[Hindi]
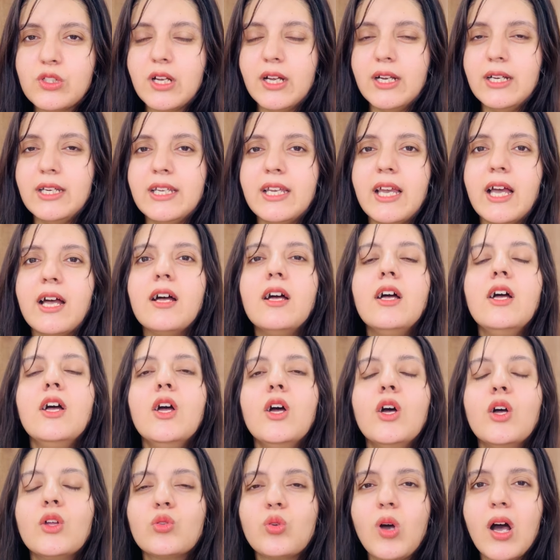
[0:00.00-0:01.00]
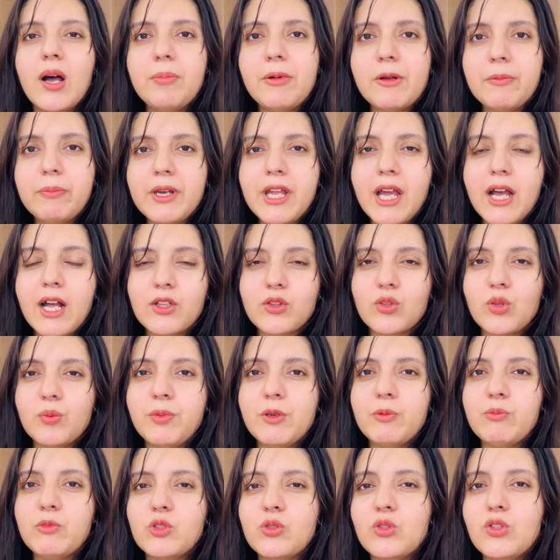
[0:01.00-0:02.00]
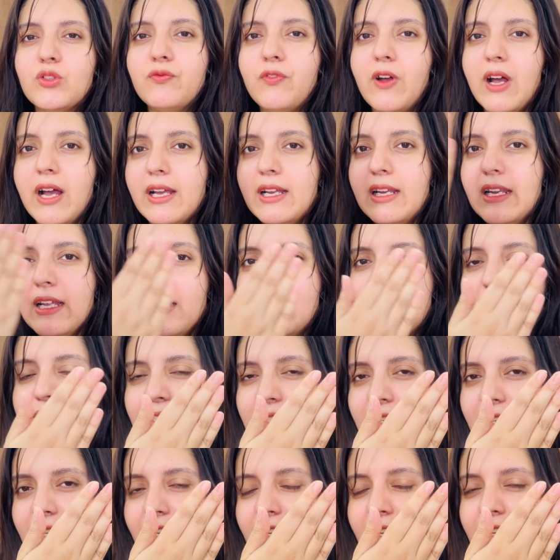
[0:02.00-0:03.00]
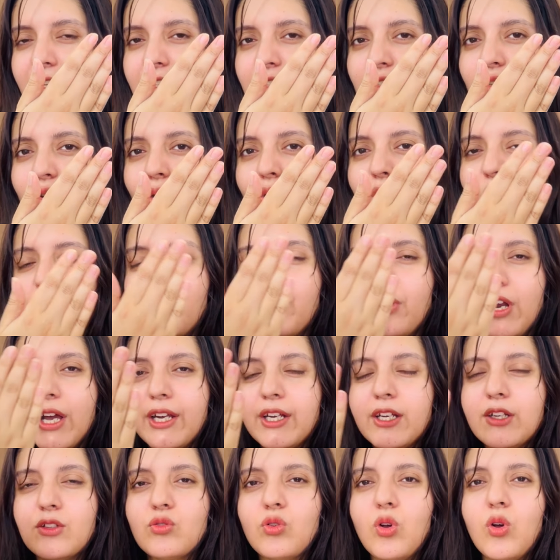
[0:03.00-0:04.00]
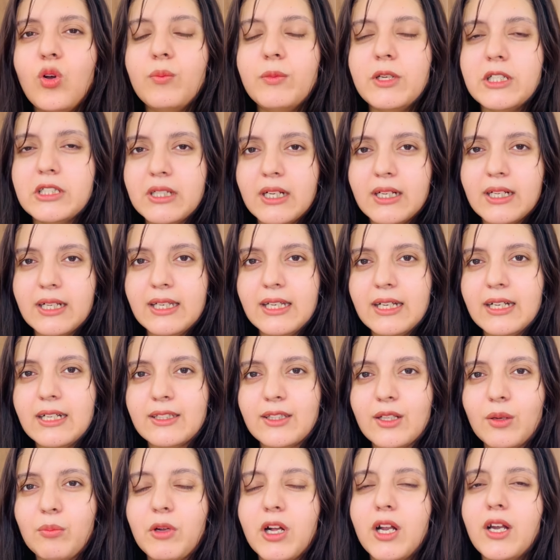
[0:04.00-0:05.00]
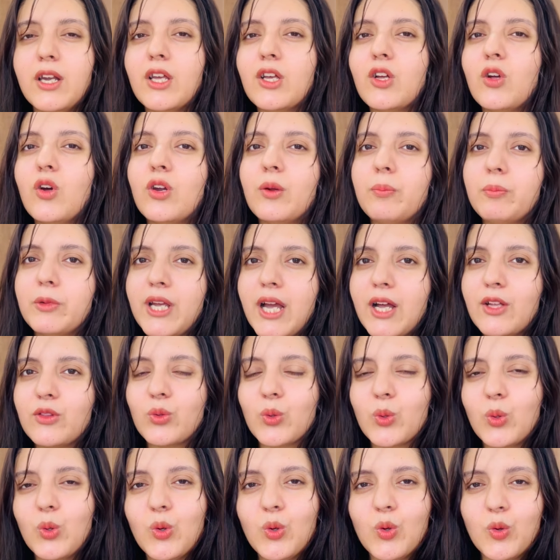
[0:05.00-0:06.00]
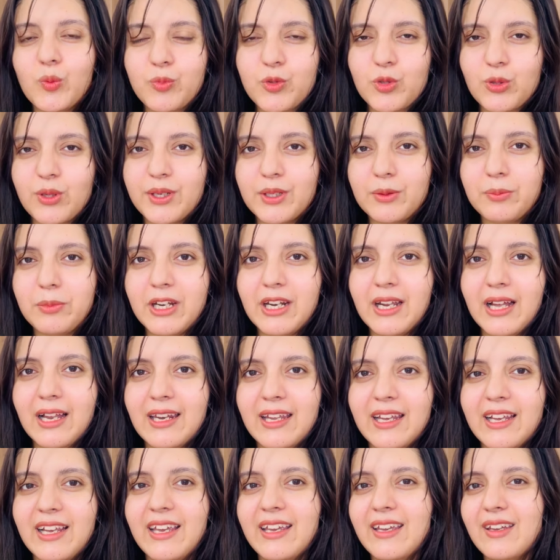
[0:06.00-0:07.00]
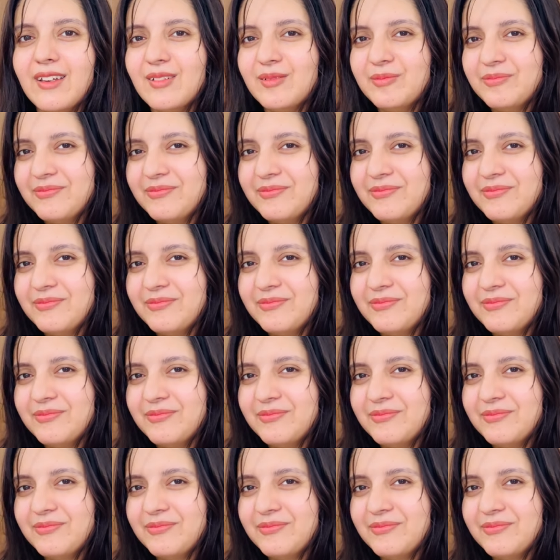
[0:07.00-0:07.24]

कर लिया तो आप अपने हाथों पे मौजूद फाइन लाइन रिंकल्स और ड्राइनेस को हमेशा के लिए खत्म कर लेंगे और अपने हाथों को खूबसूरत बना लेंगे